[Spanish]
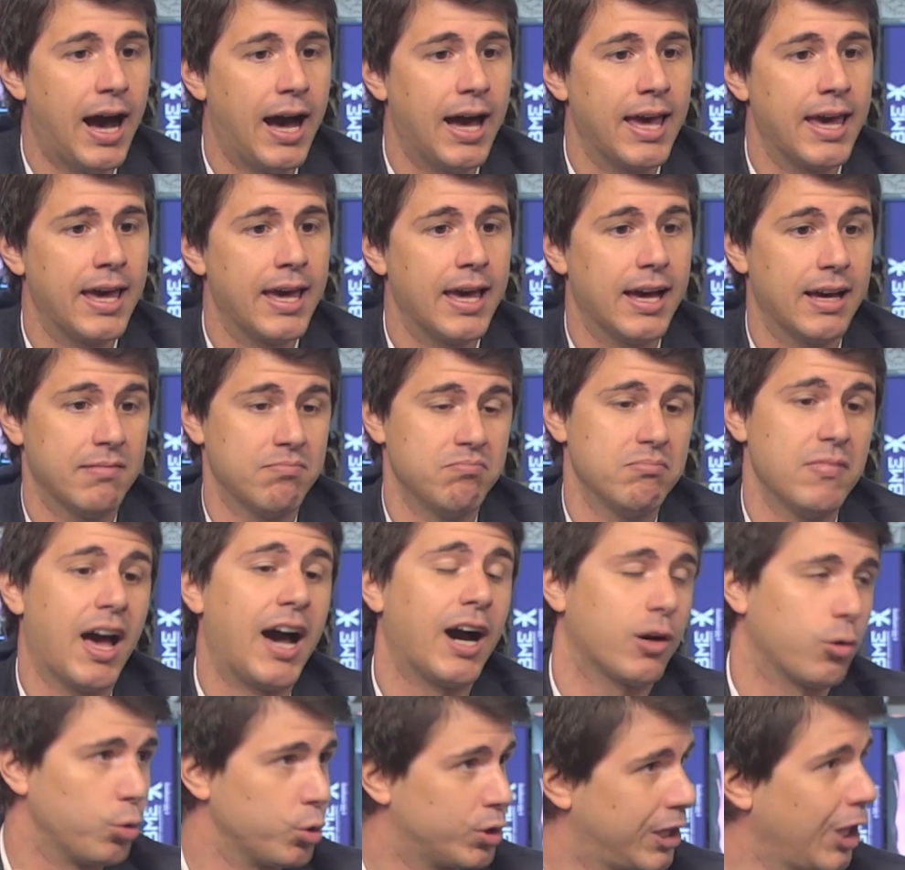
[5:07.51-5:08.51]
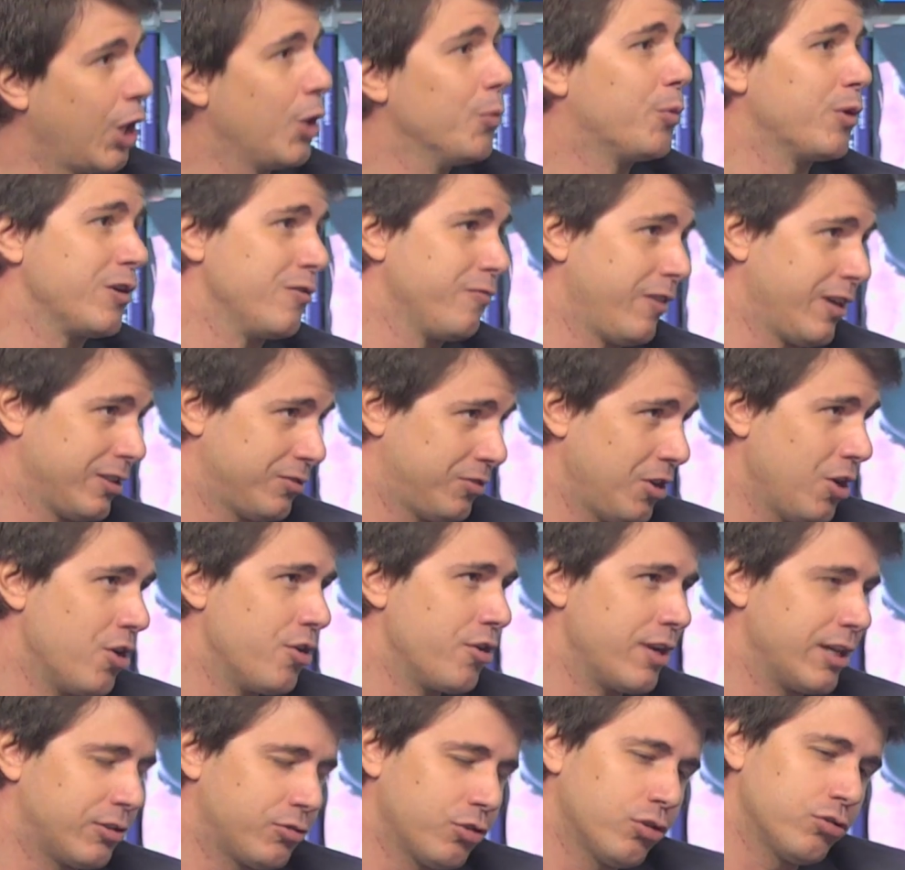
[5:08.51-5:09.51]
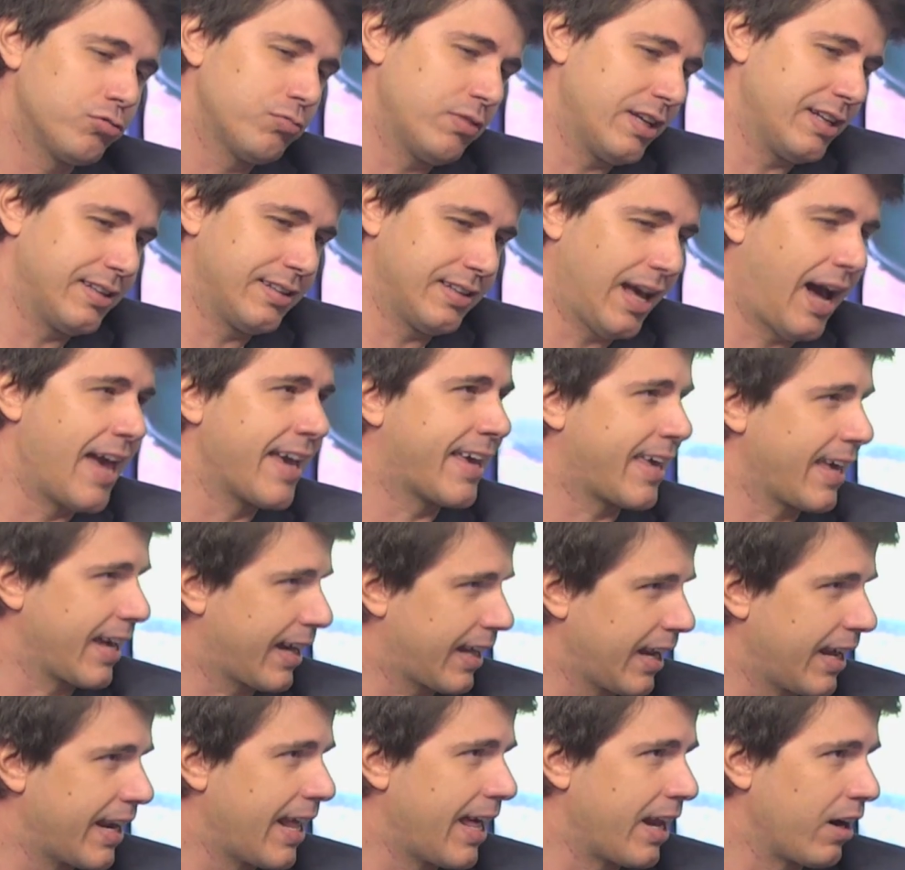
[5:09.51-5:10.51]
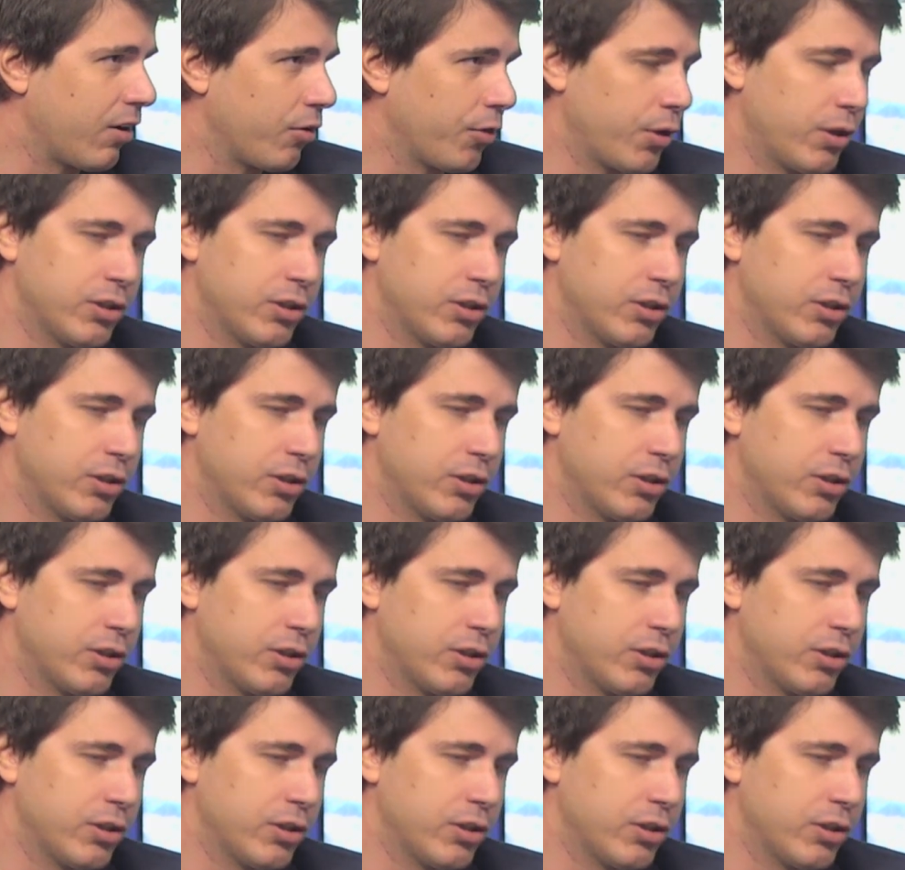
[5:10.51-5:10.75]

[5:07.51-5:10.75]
eh, ajustado por inflación. Eso eh, hay que aclararlo.